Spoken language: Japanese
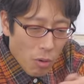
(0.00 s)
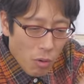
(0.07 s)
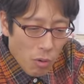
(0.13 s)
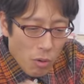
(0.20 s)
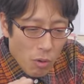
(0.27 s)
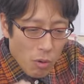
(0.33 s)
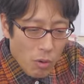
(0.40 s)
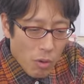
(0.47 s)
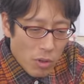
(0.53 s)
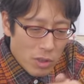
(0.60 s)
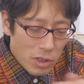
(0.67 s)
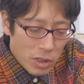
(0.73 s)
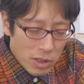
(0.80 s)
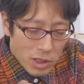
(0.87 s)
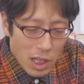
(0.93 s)
こ
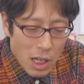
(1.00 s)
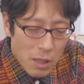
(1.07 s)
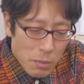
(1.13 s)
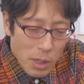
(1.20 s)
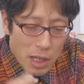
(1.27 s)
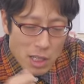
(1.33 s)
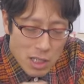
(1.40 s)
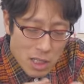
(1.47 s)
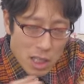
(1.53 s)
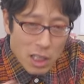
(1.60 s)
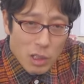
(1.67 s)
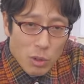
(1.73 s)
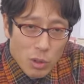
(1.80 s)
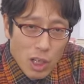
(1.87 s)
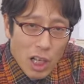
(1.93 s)
う栽培した
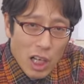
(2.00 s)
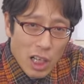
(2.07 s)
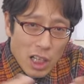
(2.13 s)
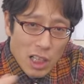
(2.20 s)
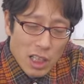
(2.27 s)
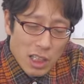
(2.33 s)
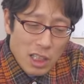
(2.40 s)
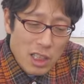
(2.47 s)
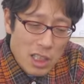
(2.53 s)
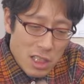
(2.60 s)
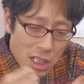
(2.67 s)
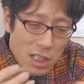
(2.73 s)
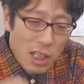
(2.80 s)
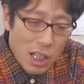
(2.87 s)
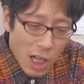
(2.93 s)
りとか
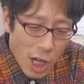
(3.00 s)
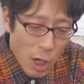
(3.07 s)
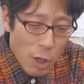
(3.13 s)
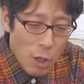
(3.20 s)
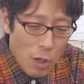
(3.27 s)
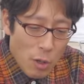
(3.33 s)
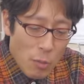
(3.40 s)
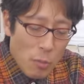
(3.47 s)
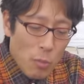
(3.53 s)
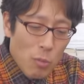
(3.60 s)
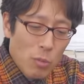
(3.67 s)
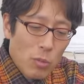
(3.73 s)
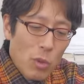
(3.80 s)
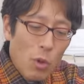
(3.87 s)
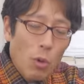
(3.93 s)
してたら
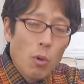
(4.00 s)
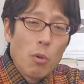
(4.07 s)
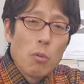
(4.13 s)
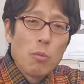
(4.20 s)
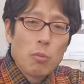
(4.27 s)
なんか